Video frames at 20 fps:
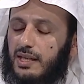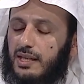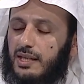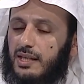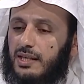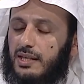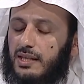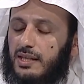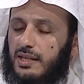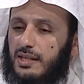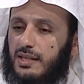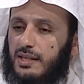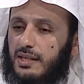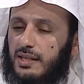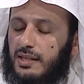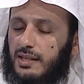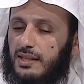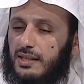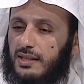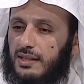
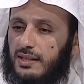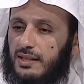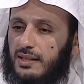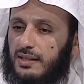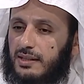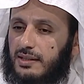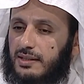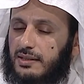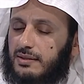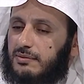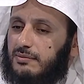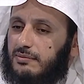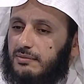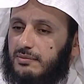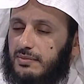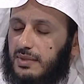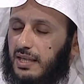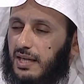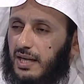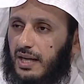آه
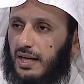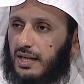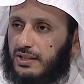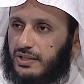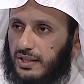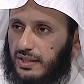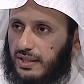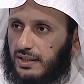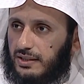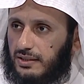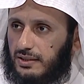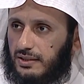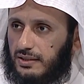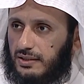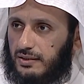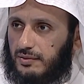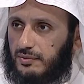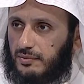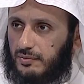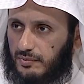عشرات
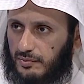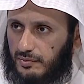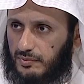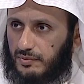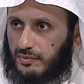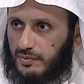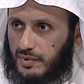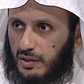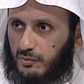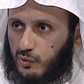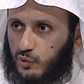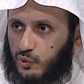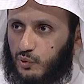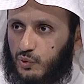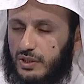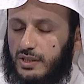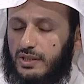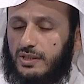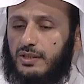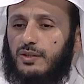من
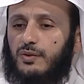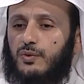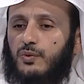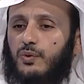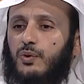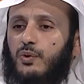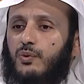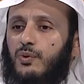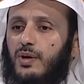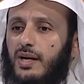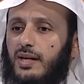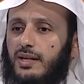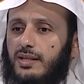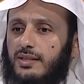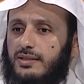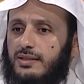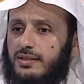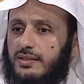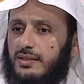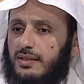الموجودين كل واحد